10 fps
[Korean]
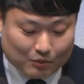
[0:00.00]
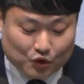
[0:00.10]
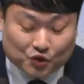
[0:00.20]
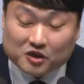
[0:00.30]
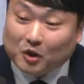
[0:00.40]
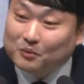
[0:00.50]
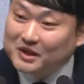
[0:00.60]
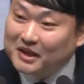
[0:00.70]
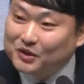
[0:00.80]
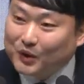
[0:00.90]
무슨
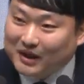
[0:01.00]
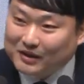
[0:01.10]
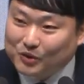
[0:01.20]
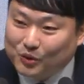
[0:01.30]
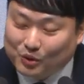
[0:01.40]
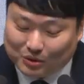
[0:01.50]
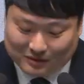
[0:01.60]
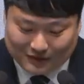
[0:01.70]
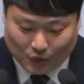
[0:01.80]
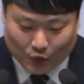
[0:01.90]
점쟁이도 아니고
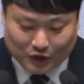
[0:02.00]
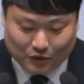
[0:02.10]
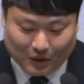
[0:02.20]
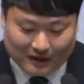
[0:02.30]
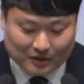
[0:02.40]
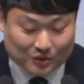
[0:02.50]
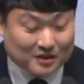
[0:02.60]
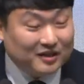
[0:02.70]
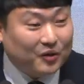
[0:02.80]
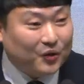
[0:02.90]
도인도 아니고
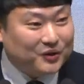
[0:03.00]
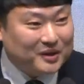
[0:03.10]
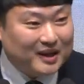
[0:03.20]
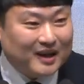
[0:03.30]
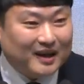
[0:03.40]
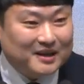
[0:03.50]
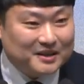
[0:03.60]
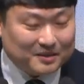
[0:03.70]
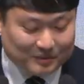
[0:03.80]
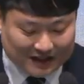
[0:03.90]
그걸 어떻게
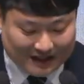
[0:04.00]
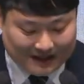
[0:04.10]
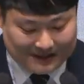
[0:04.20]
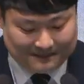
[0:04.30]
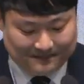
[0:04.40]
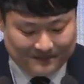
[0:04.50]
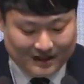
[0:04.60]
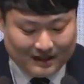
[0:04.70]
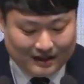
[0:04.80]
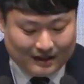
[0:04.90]
알겠습니까?
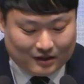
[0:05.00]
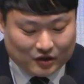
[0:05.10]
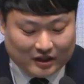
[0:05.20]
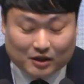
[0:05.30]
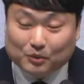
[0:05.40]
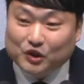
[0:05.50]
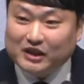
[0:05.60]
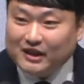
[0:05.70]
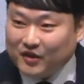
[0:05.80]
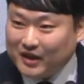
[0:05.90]
그러자 그분이
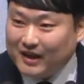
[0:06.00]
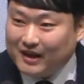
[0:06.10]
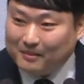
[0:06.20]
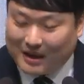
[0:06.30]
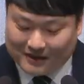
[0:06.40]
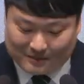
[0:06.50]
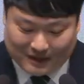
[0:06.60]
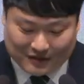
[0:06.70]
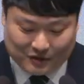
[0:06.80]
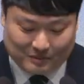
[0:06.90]
이렇게
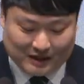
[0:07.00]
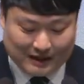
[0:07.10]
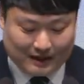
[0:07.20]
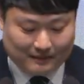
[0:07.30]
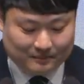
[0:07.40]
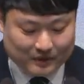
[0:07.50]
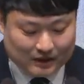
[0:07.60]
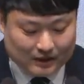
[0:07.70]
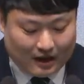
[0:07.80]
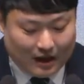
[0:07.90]
말씀하셨습니다.
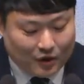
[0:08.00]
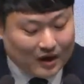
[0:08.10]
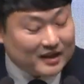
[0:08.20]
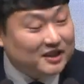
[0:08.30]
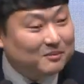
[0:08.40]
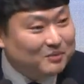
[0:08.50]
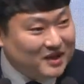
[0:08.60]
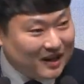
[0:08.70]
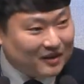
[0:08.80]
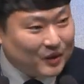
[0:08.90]
학과가
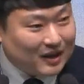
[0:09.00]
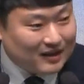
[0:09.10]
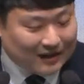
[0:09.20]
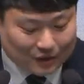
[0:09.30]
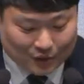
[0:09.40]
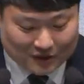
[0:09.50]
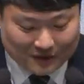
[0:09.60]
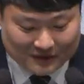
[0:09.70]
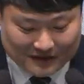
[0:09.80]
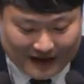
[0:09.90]
심리학과라고
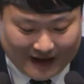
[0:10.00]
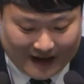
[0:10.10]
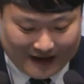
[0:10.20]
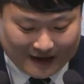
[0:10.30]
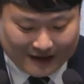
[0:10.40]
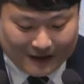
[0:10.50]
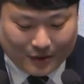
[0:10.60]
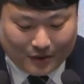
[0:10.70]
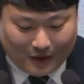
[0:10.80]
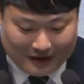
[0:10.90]
들었는데
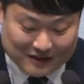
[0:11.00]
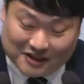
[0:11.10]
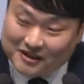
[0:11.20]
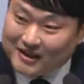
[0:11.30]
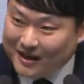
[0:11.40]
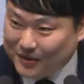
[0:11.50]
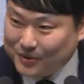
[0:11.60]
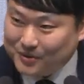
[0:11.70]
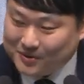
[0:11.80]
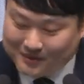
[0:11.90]

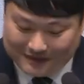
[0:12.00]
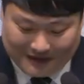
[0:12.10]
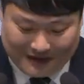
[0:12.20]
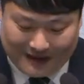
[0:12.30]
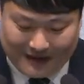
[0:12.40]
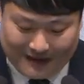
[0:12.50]
아니신가요? 네.